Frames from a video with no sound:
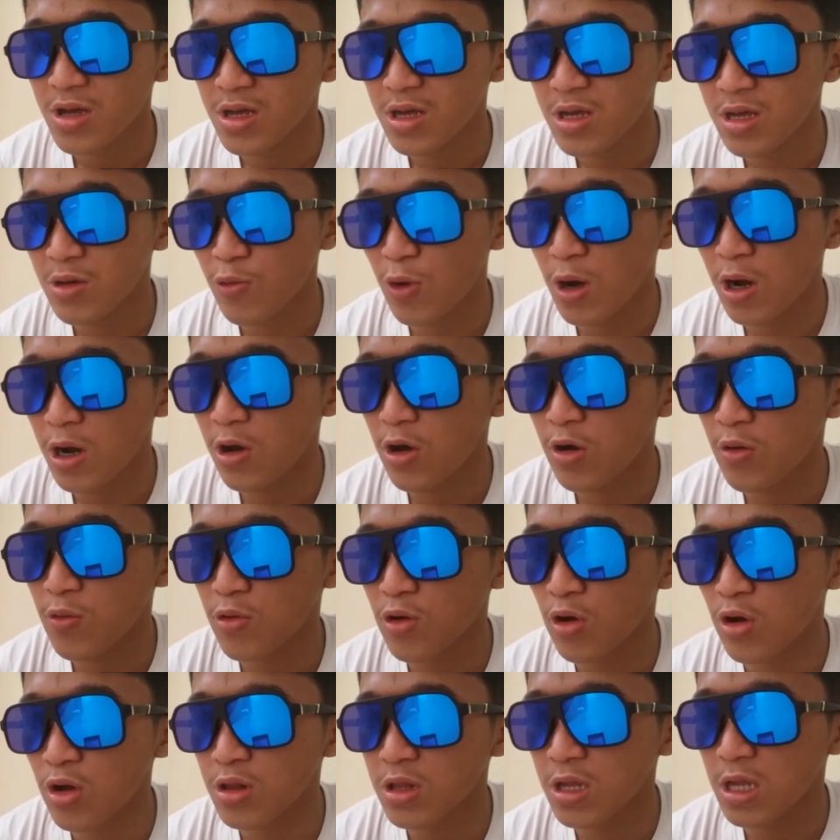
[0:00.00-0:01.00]
Walau
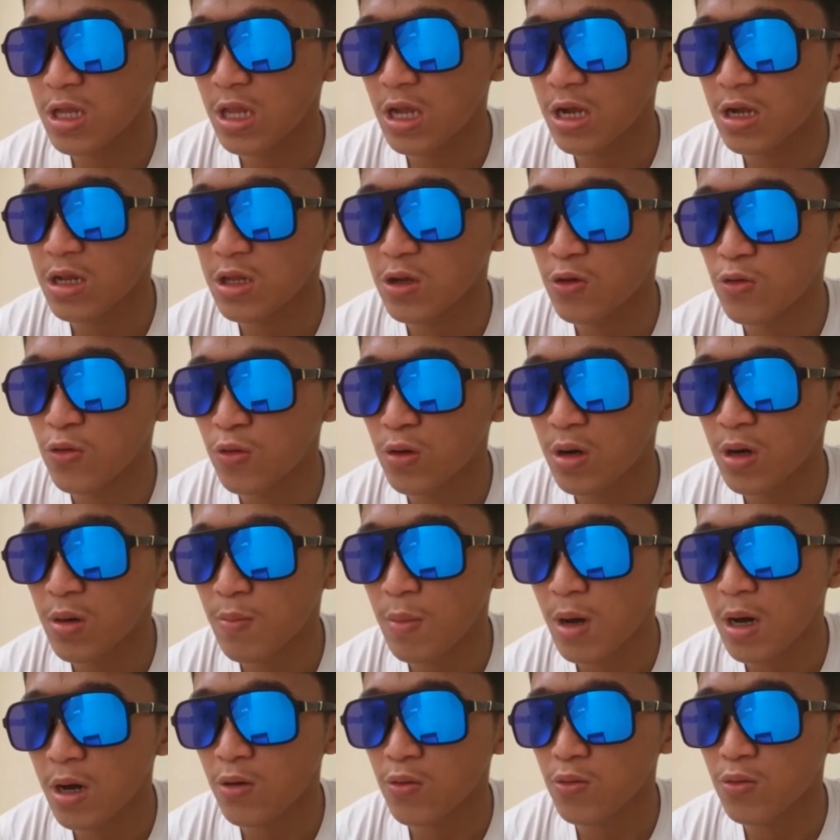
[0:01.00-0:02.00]
konten yang diunggah
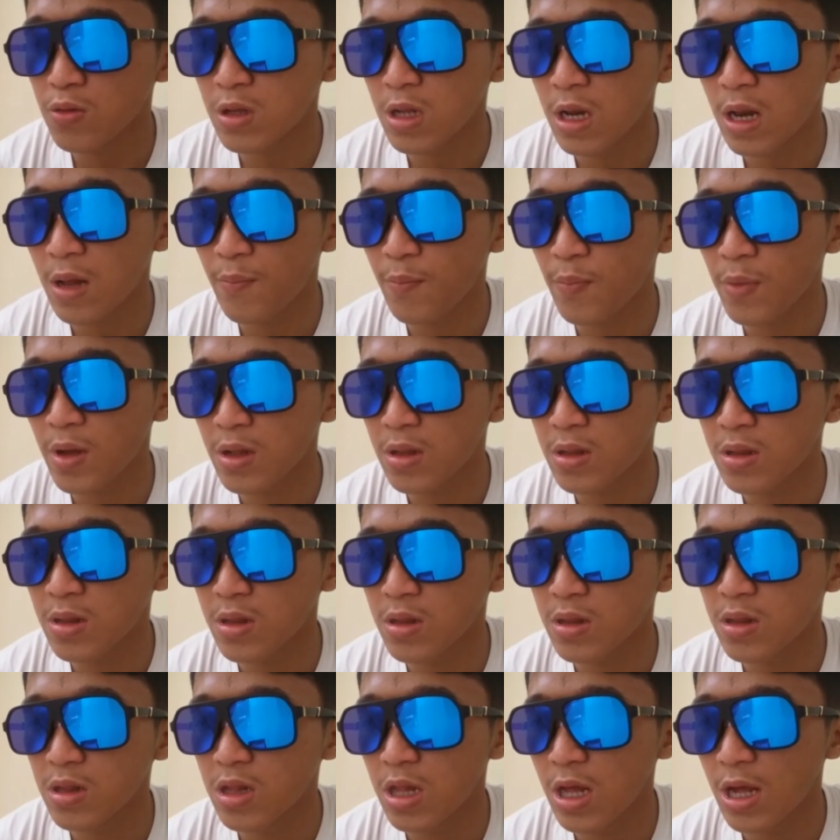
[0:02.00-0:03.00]
baru 8
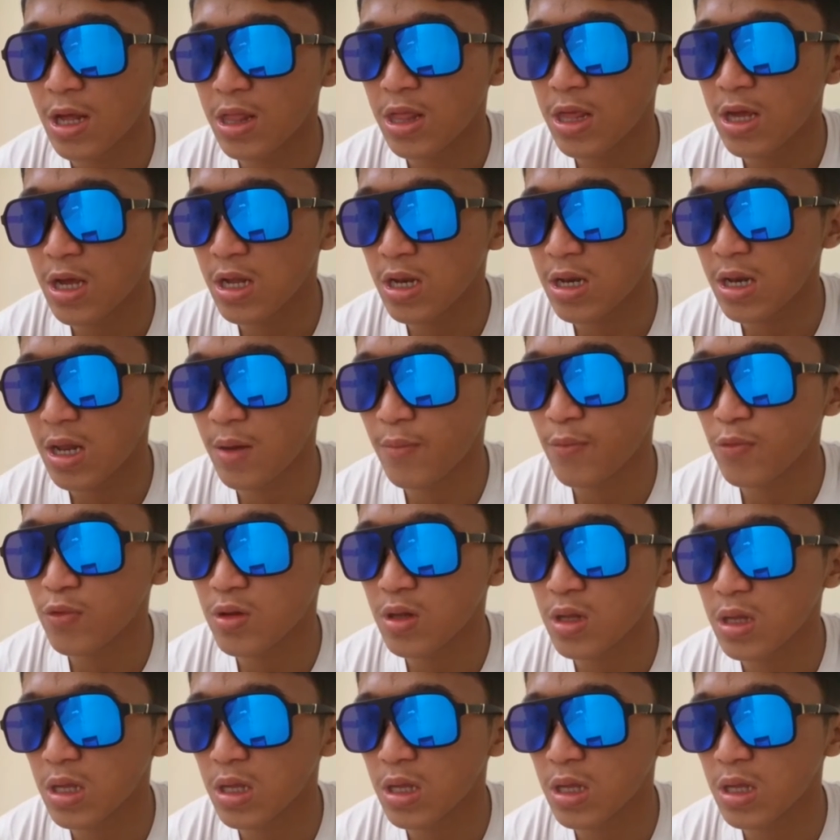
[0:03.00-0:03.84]
saja, namun